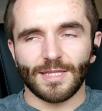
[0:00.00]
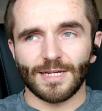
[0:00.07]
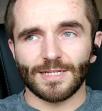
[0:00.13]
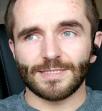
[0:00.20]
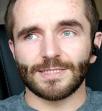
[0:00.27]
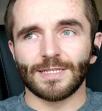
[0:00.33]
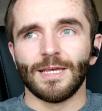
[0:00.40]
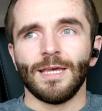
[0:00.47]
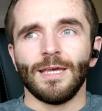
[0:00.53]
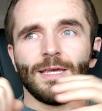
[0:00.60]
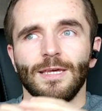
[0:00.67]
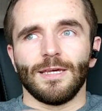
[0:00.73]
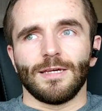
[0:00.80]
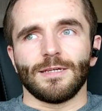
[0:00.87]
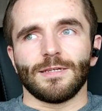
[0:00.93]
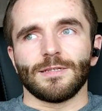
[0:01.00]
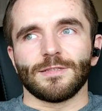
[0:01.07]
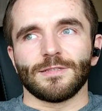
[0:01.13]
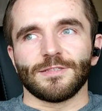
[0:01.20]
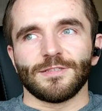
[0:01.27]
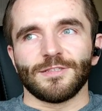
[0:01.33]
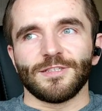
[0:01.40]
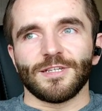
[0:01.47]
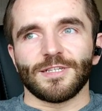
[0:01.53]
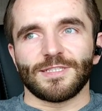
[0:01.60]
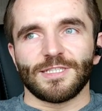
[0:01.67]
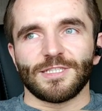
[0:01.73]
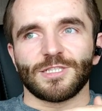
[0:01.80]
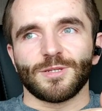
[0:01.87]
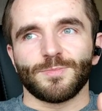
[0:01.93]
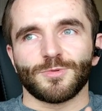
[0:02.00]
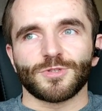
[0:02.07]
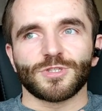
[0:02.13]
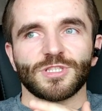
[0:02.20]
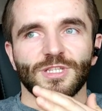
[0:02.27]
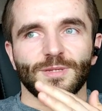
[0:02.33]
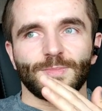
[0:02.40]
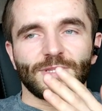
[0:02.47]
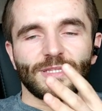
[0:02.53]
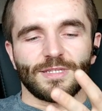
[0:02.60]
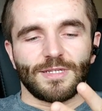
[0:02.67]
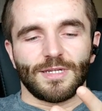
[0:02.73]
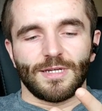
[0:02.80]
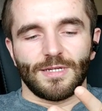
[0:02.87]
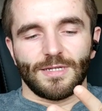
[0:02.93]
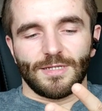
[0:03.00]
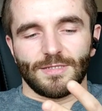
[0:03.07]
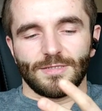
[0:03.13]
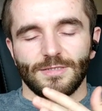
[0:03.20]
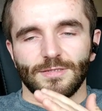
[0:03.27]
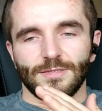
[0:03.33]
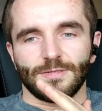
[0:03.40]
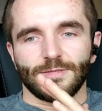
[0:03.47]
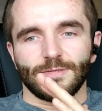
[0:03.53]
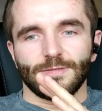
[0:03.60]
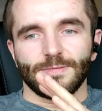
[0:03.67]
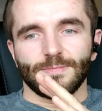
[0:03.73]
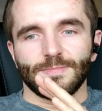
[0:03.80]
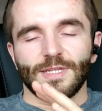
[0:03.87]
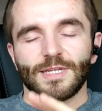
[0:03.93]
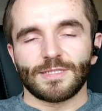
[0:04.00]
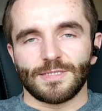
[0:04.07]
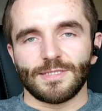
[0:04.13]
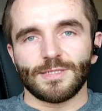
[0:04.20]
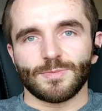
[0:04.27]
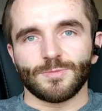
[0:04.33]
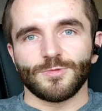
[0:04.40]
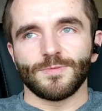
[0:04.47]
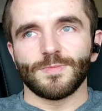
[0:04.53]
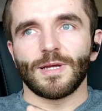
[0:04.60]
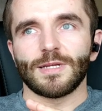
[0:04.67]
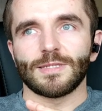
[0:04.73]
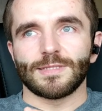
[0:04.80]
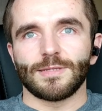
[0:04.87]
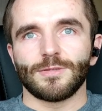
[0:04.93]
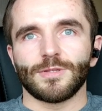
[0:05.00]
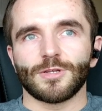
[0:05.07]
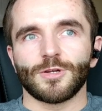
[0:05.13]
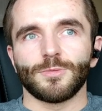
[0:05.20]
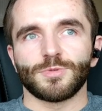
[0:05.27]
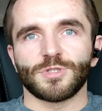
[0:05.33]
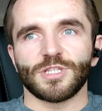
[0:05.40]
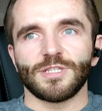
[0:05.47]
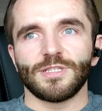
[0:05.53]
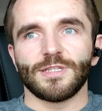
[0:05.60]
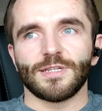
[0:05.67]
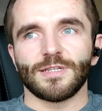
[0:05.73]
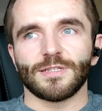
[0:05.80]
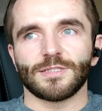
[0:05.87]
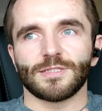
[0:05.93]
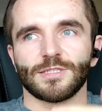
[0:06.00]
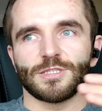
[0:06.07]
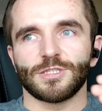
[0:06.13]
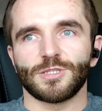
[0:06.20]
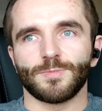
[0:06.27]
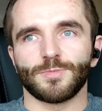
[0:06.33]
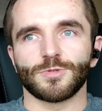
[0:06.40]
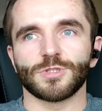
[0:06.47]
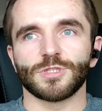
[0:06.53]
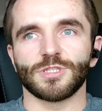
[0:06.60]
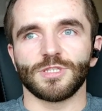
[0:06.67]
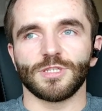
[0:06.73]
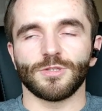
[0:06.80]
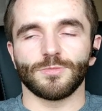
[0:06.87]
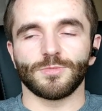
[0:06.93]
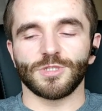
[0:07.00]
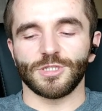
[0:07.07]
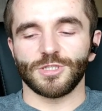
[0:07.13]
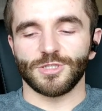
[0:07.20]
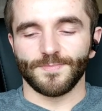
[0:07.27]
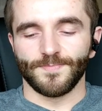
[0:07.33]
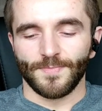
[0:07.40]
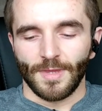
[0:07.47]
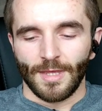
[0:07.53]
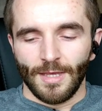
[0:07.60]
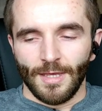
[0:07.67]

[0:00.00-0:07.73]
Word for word: I teraz e, chcę jeszcze poruszyć tematykę e, narcyzmu, ale zanim do tego przejdę, chcę jeszcze poruszyć jedną rzecz.